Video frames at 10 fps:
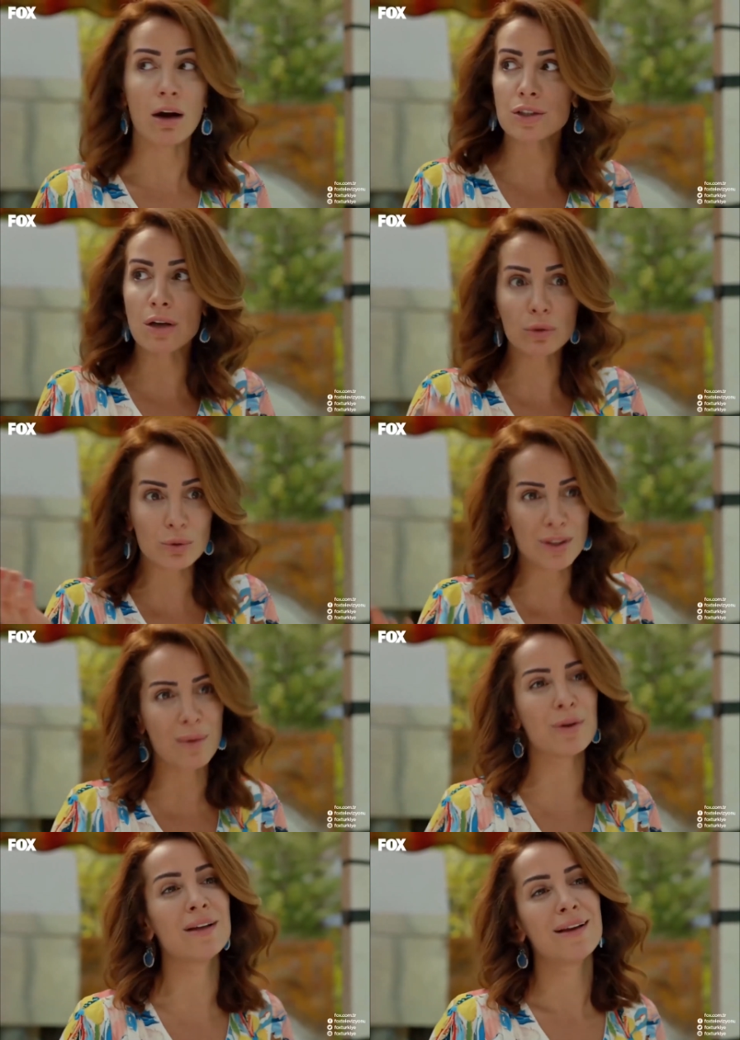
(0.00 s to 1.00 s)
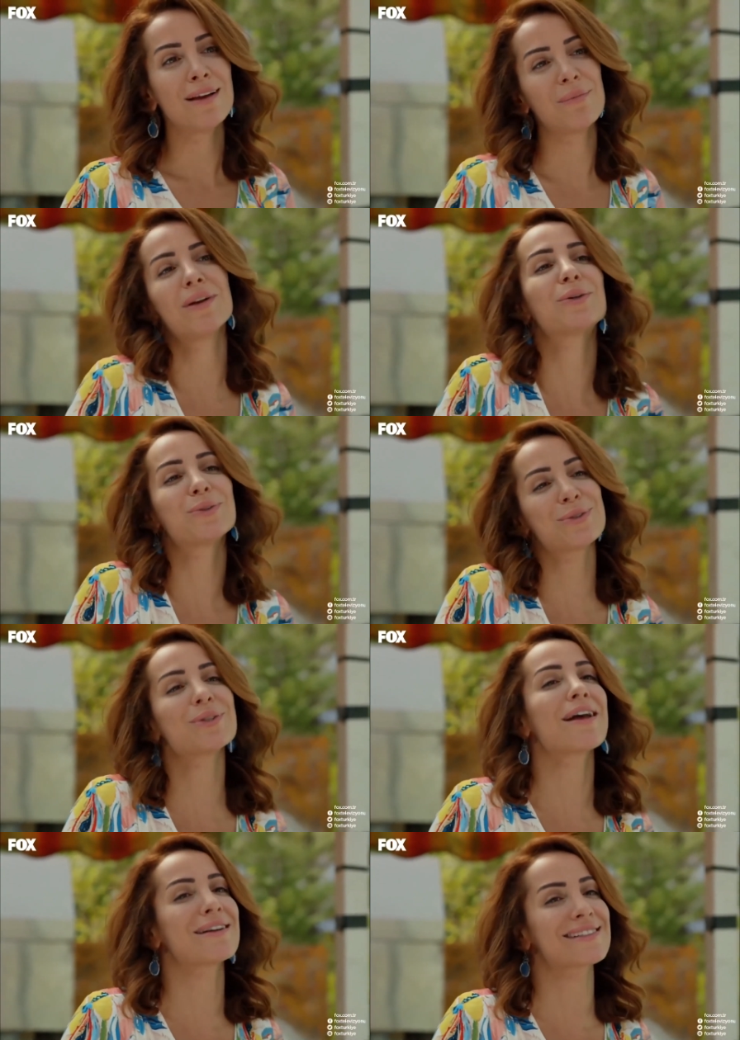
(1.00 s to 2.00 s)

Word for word: Acı daha Gülşah böyle böyle kursuna